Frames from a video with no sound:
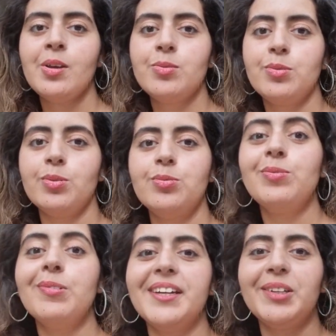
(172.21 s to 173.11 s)

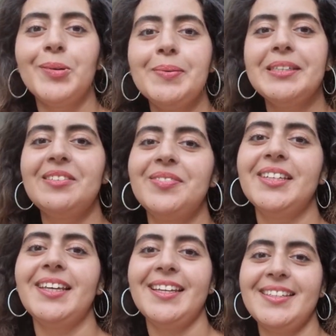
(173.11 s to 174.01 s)
surtout que les trois petites
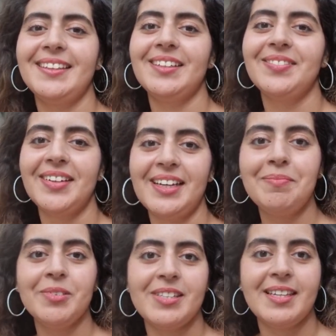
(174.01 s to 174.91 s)
filles, elles étaient
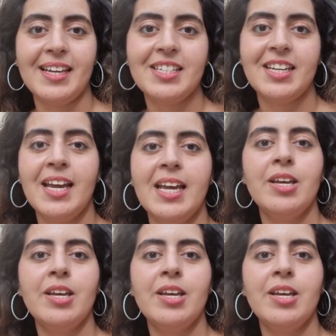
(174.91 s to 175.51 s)
vraiment sages.